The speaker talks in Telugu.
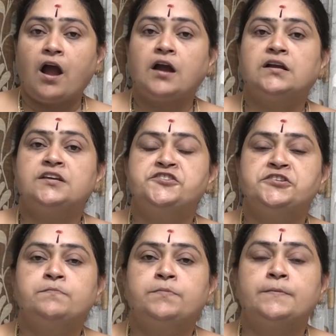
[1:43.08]

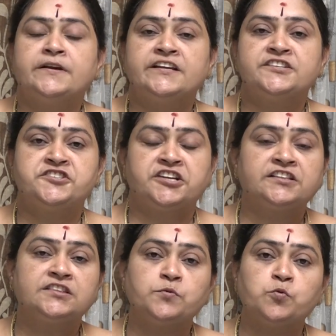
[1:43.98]
ఆకర్షింపబడే
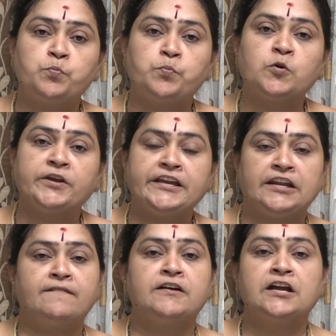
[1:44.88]
శక్తి ఉప్పుకి
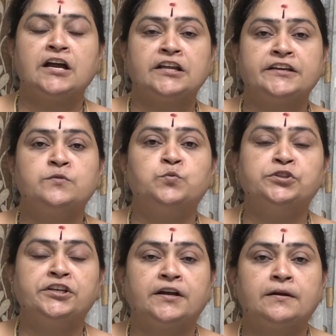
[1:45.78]
లవంగాలకి
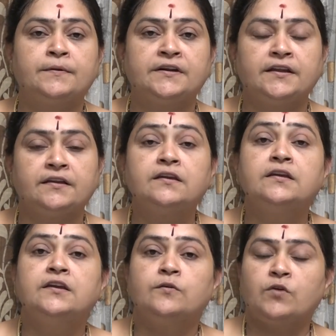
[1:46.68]
ఉంది కాబట్టి
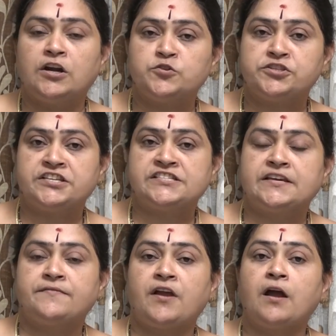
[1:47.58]
వాళ్ళు
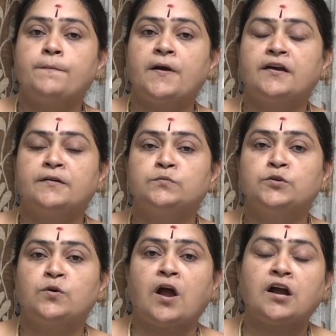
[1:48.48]
చేసే
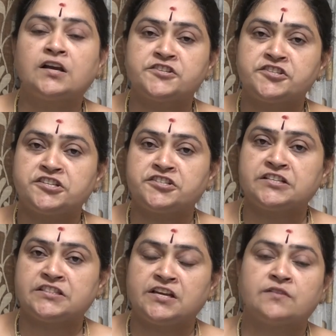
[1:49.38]
వ్యాపారంలో ఆకర్షణ
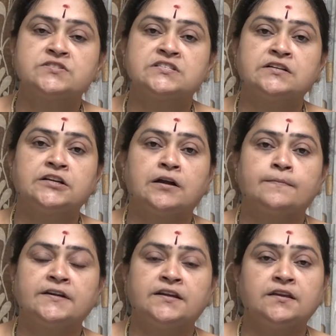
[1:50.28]
శక్తి అవసరం
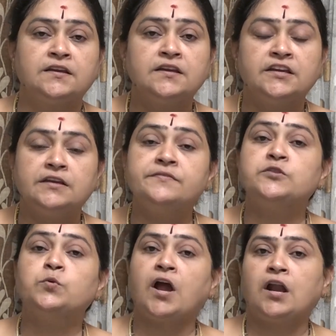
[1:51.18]
కాబట్టి ఇవి
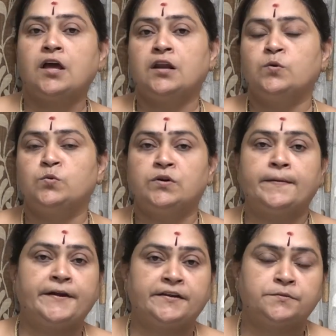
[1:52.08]
దుకాణాల్లో కూడా
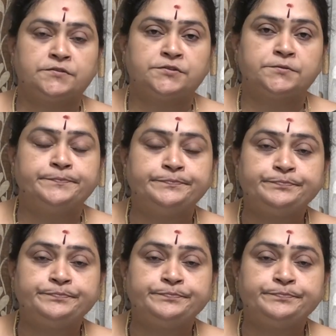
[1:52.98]
పెట్టవచ్చు